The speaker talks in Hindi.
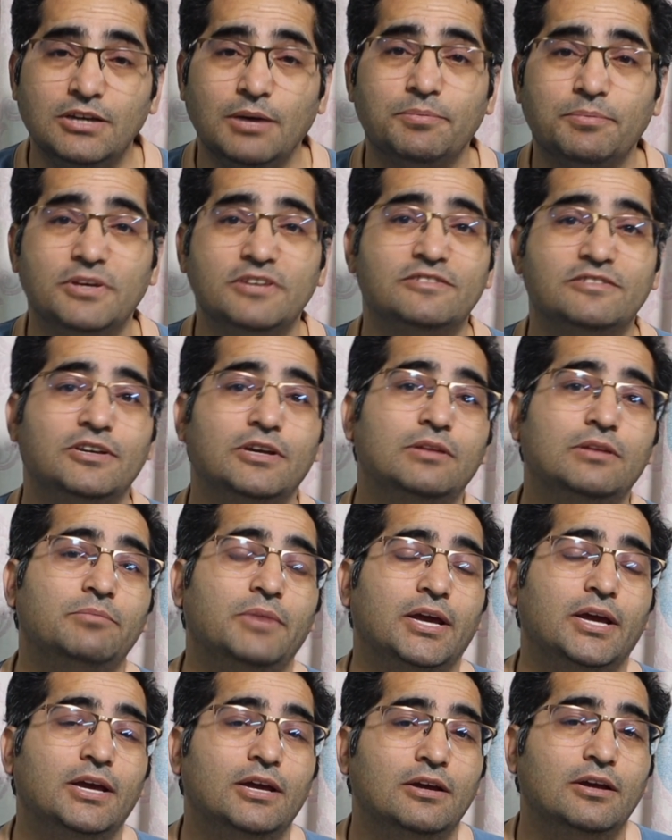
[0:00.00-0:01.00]
जबकि सिंध
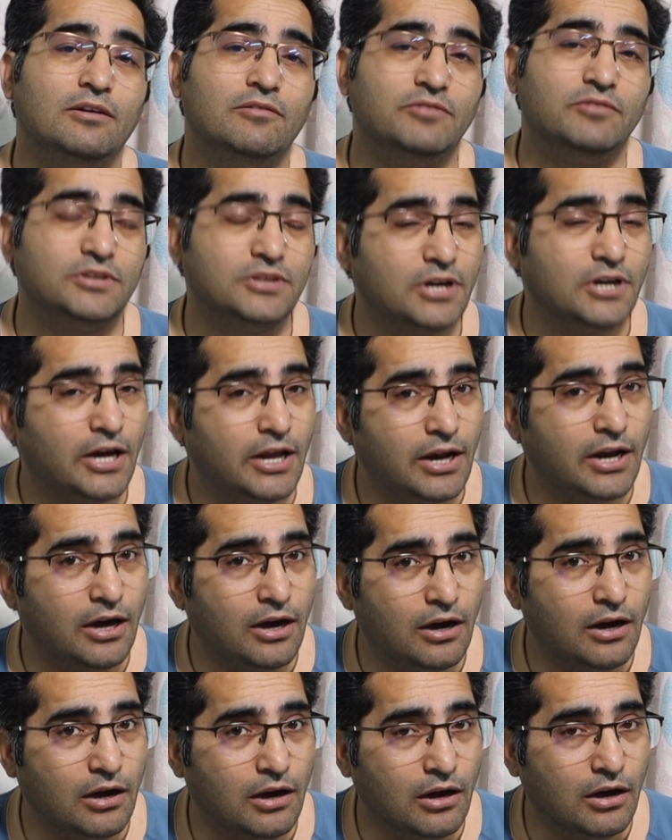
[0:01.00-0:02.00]
में वज़ी अला